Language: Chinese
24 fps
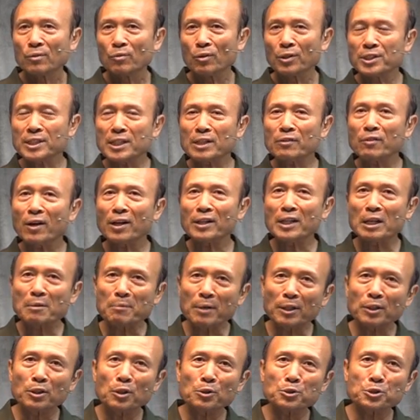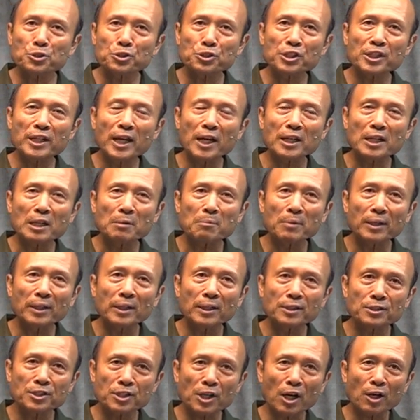我希望你们都训练你们
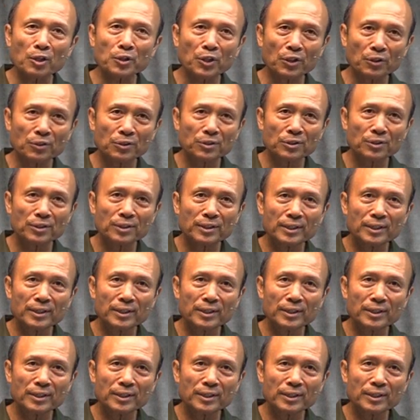的教友。